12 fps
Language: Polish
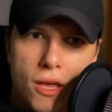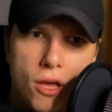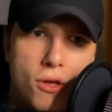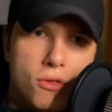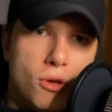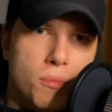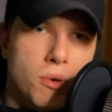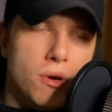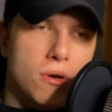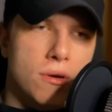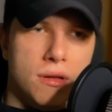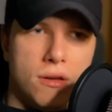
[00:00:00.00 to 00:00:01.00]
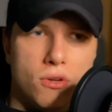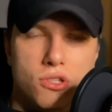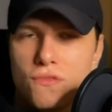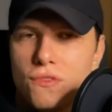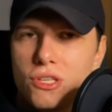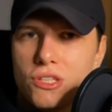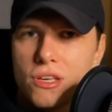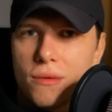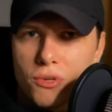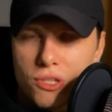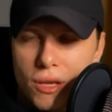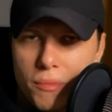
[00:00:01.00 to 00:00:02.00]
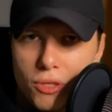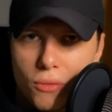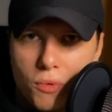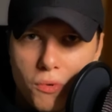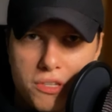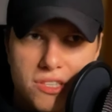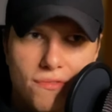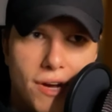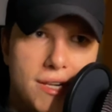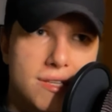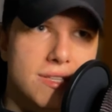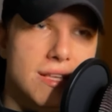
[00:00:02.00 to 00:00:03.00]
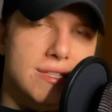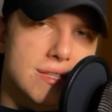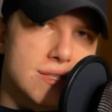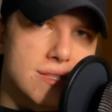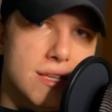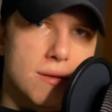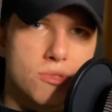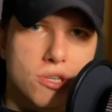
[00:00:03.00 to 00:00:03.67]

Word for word: no bo oczywiście można by to było zwalić na system,